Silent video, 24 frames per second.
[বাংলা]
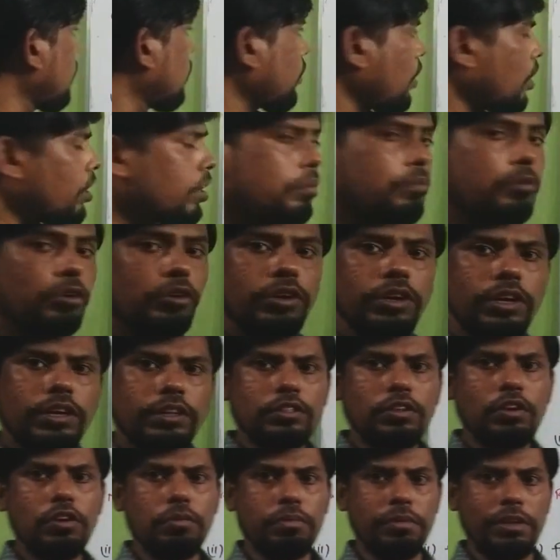তাহলে মনে
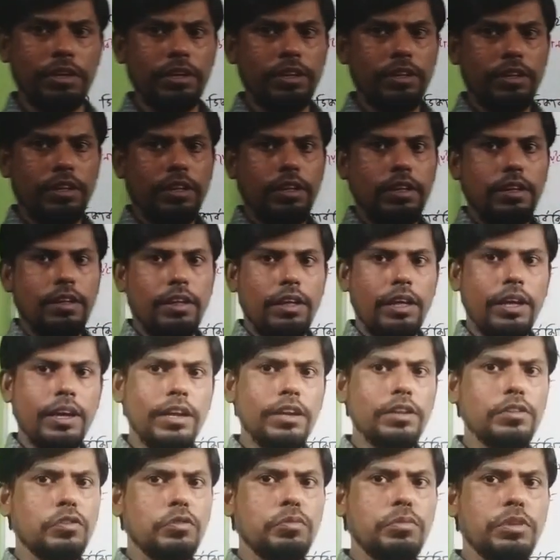রাখতে হবে
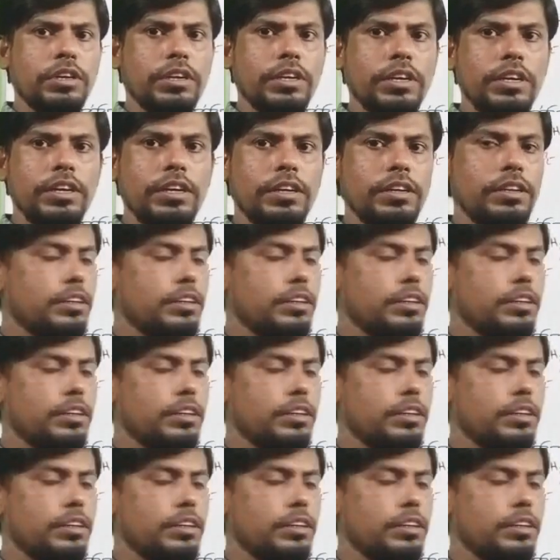এখানে তোমাকে